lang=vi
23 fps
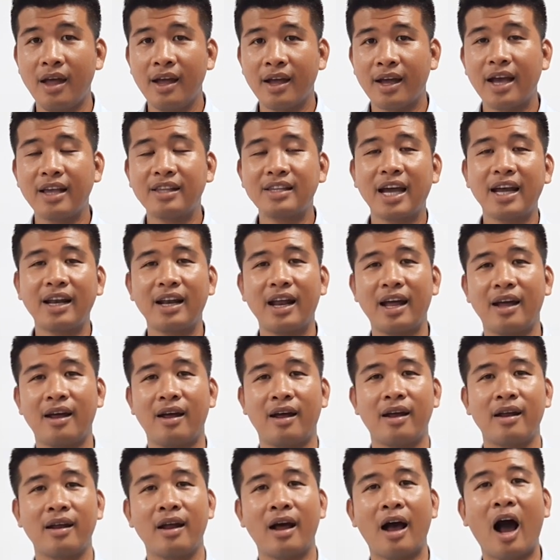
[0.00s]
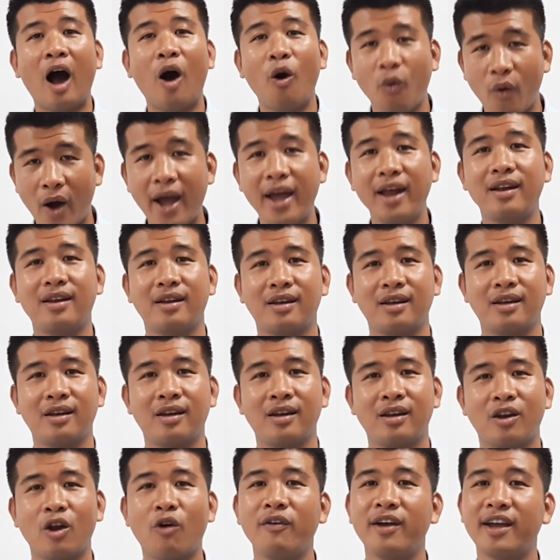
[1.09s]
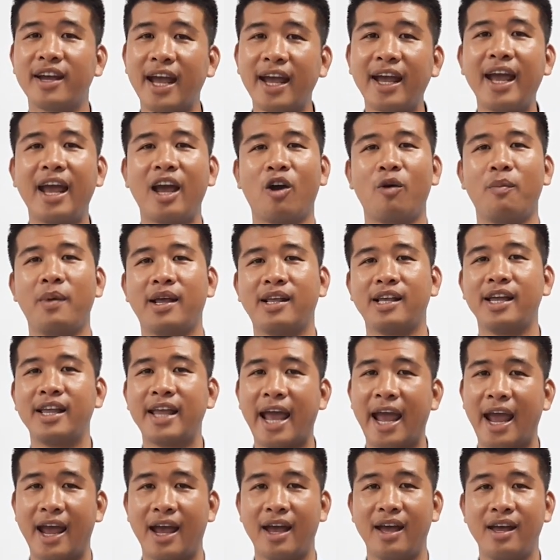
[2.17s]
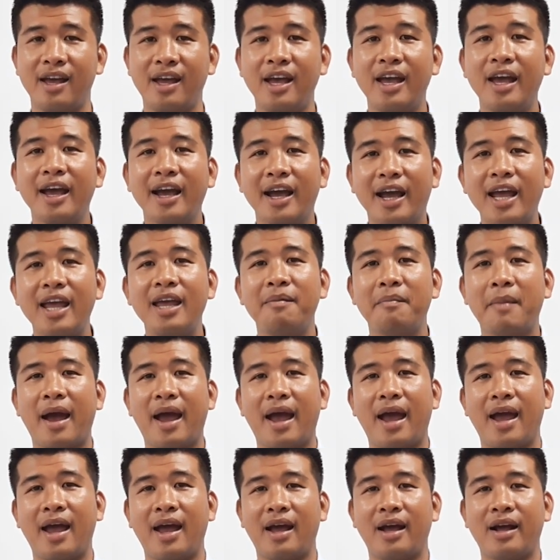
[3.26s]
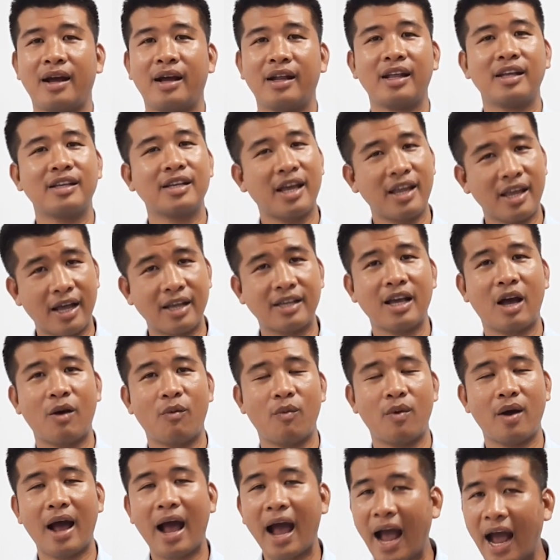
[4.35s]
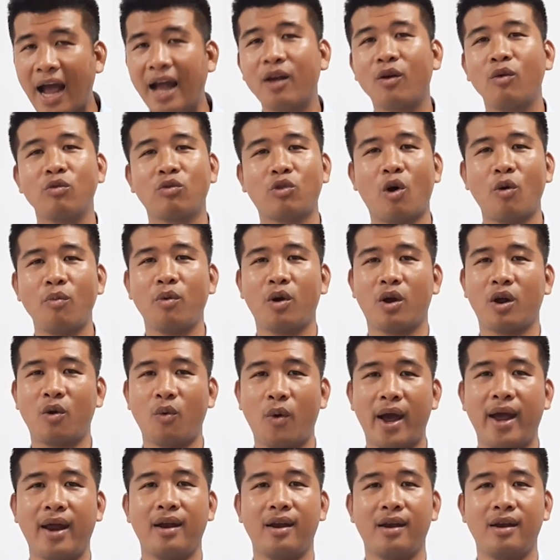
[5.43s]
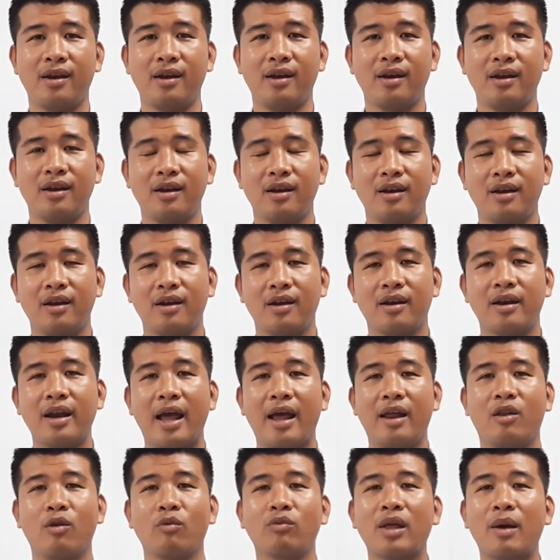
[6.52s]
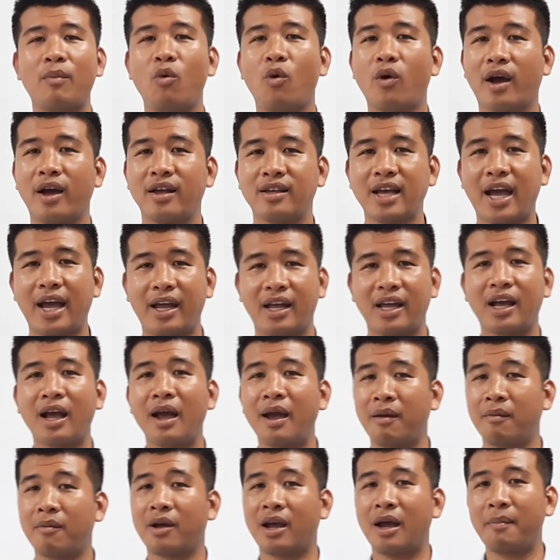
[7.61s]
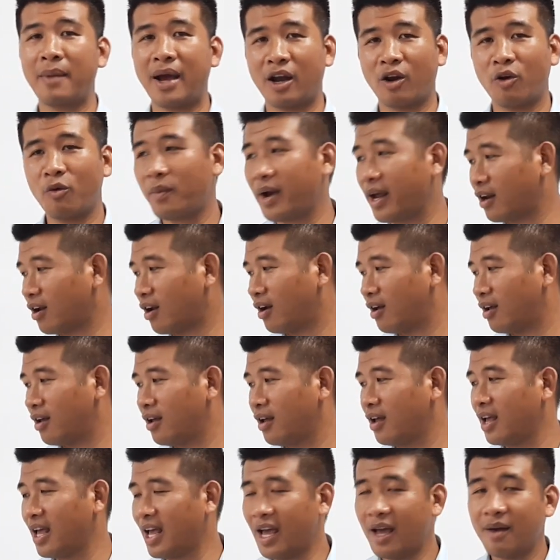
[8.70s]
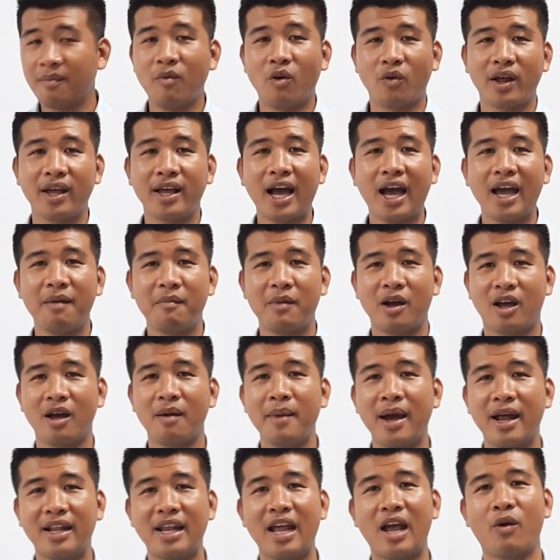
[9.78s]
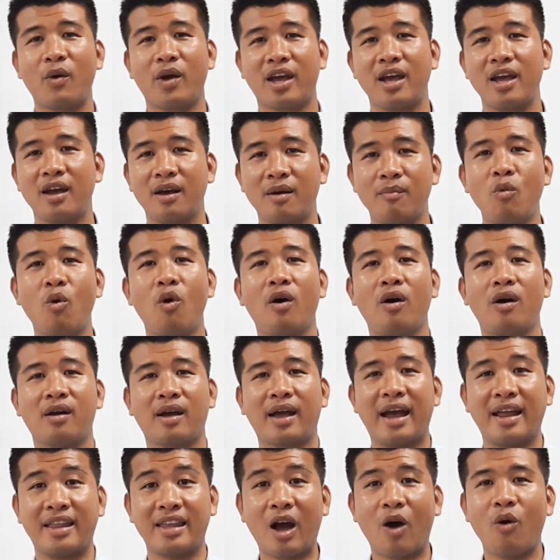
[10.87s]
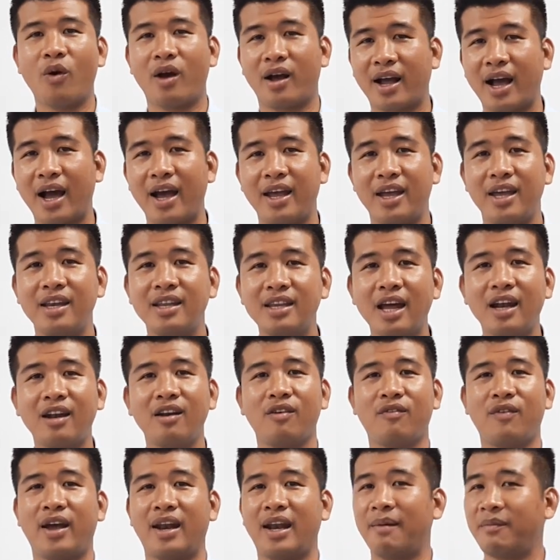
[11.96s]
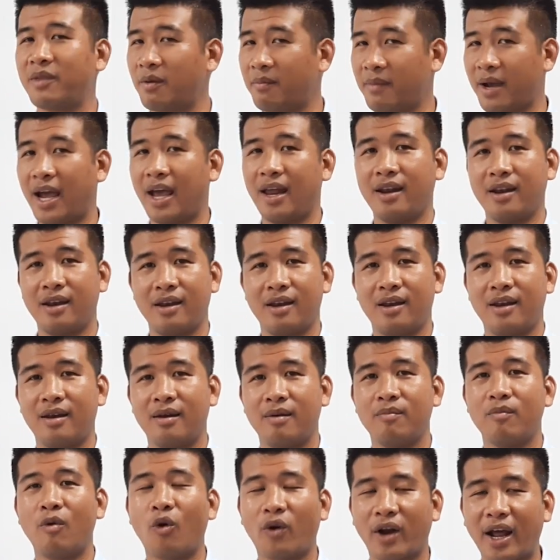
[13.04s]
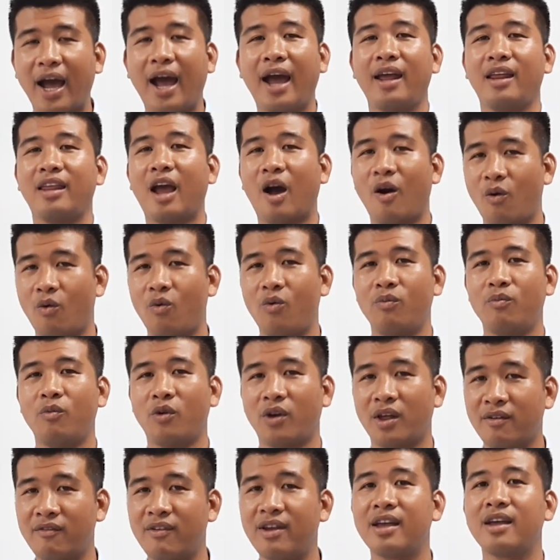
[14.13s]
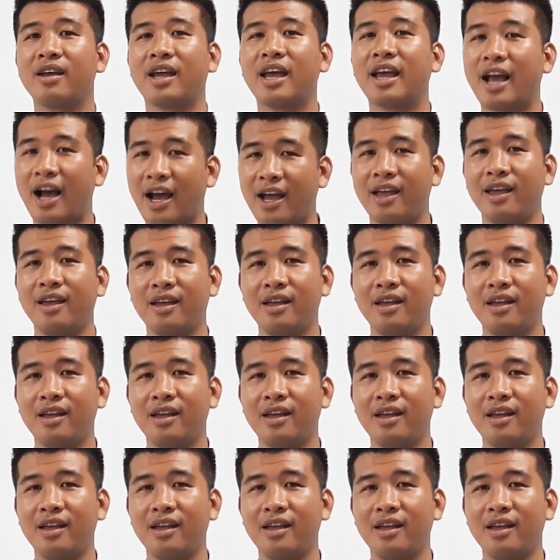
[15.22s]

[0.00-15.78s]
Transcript: cây xanh là hầu hết đối với khách hàng của mình xây nhà khi mà người ta xây nhà xong ai cũng tốn một cái khoản để chúng ta mua cây xanh cái các các bạn cũng biết rồi một cái cây mà các bạn ra ngoài kia mua cả chậu cả cây ít nhất nó phải 500 ngàn một cái chậu một cái, cái cây